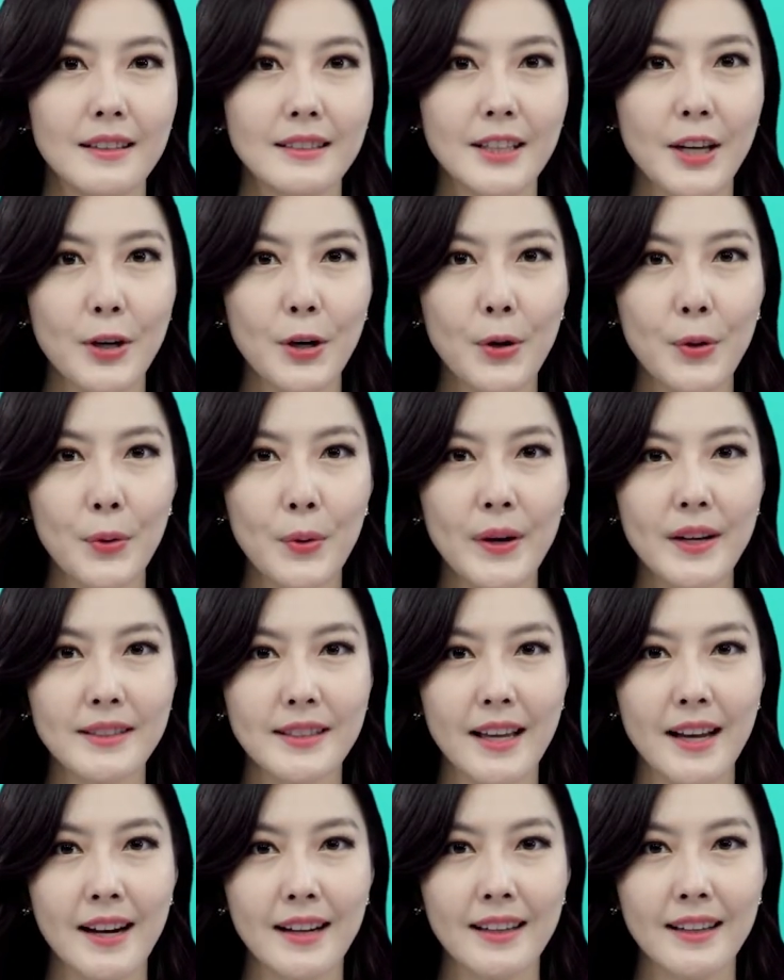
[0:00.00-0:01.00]
세령호의
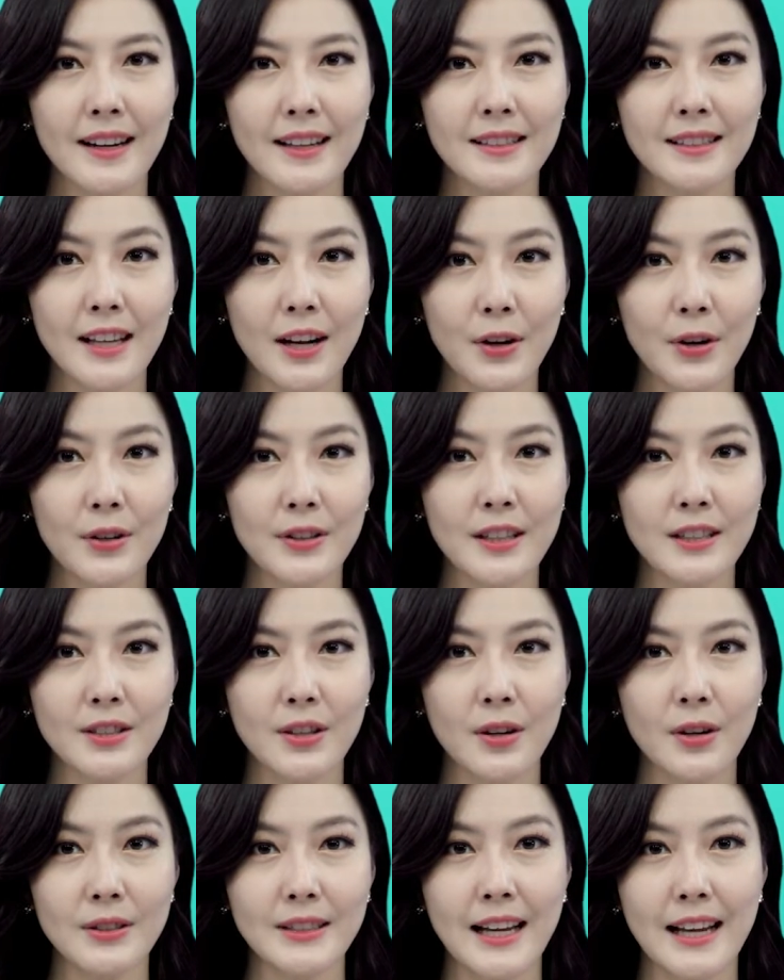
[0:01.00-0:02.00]
재앙이라는
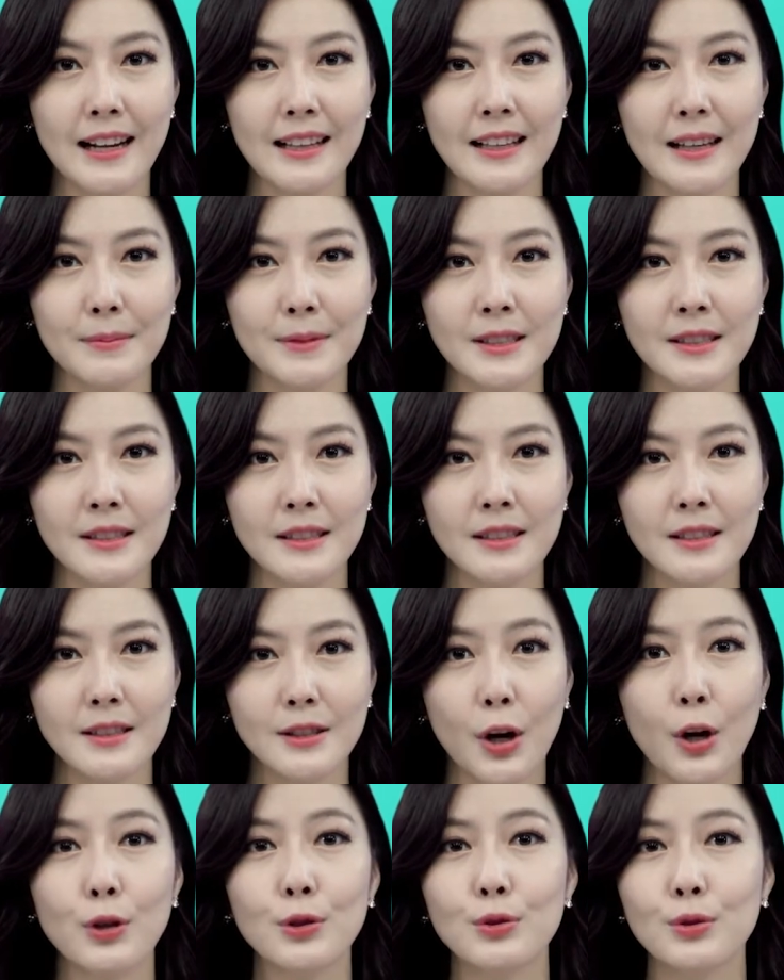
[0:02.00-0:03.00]
사건에서 살아남은
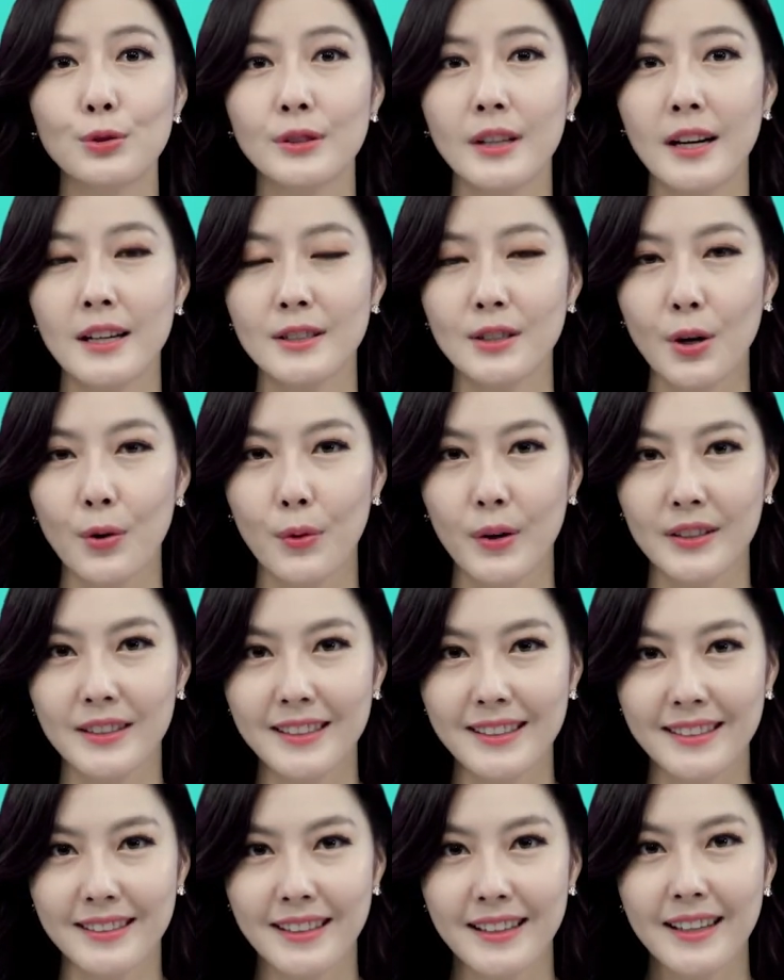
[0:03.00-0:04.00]
12살
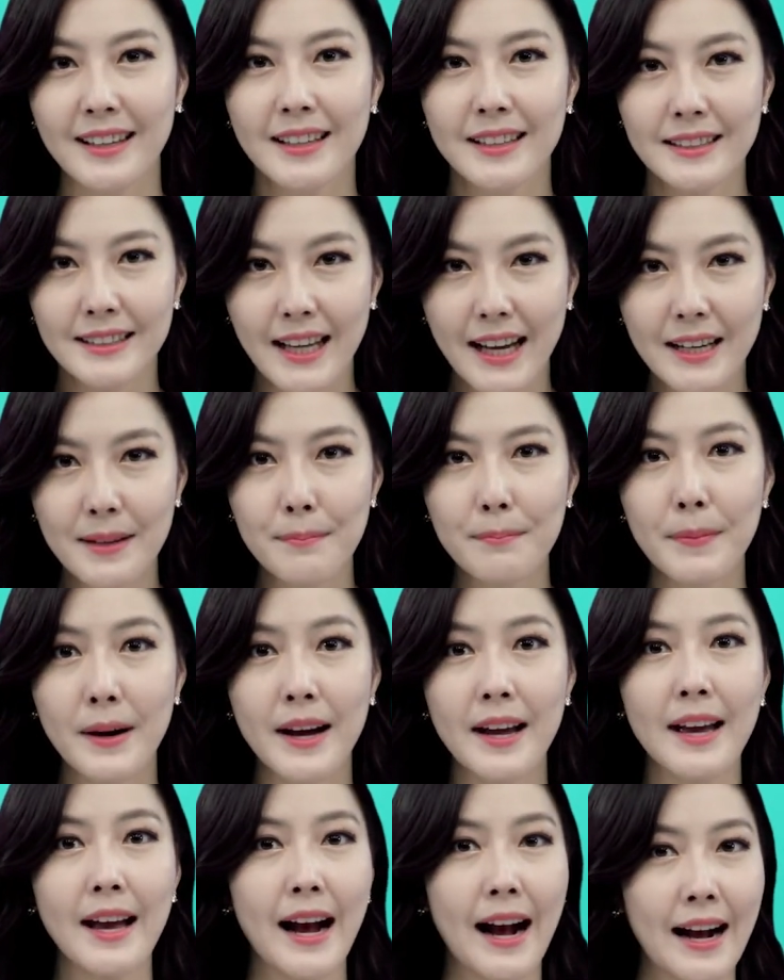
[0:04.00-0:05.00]
서원은
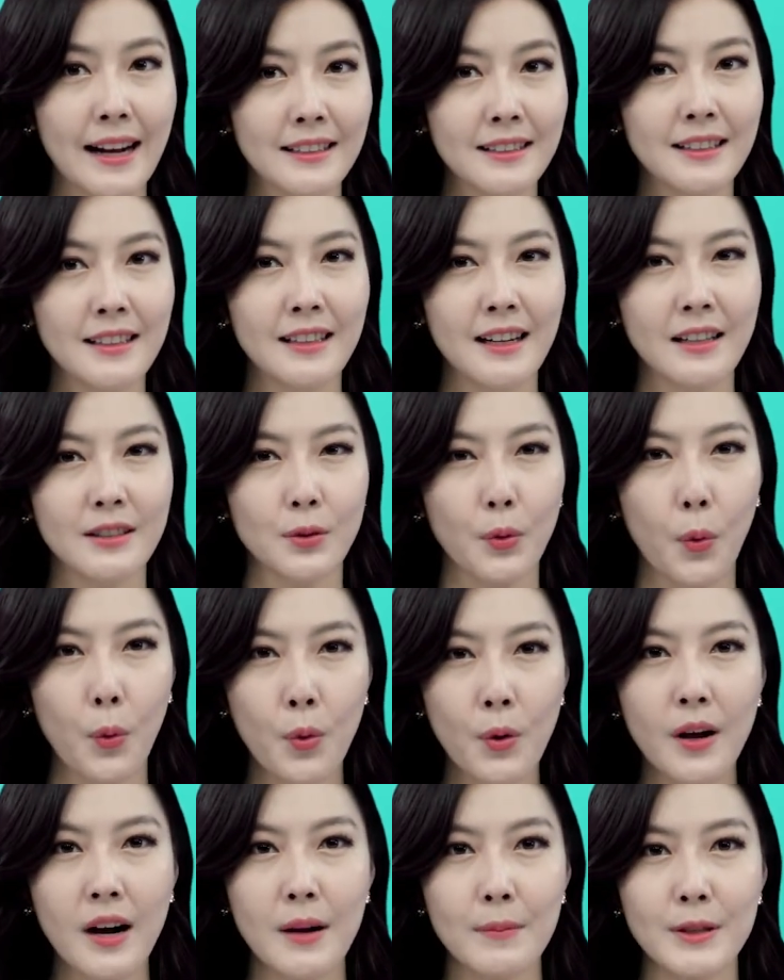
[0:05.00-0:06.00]
살인마의 아들이라는
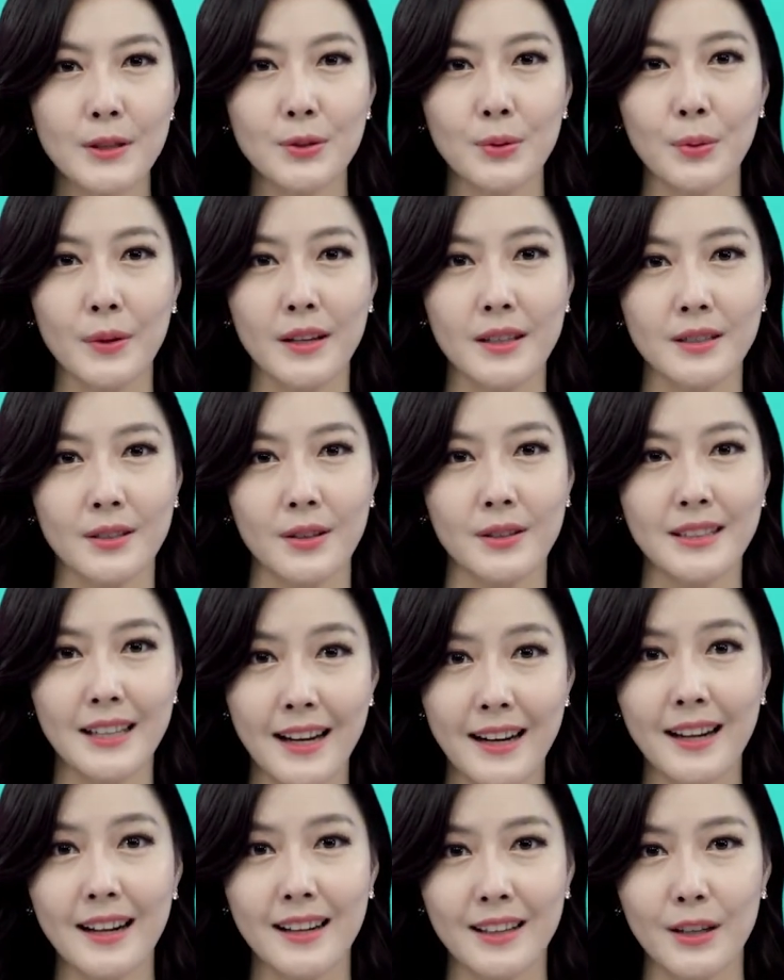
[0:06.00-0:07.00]
올가미 속에서
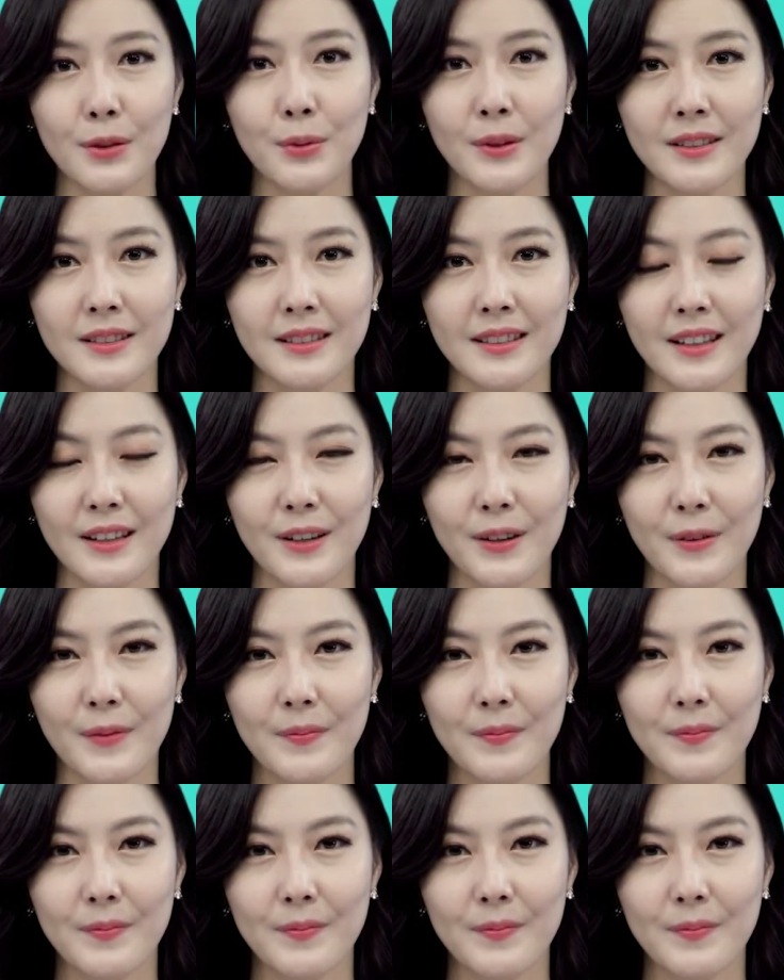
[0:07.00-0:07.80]
살아가게 되는데요.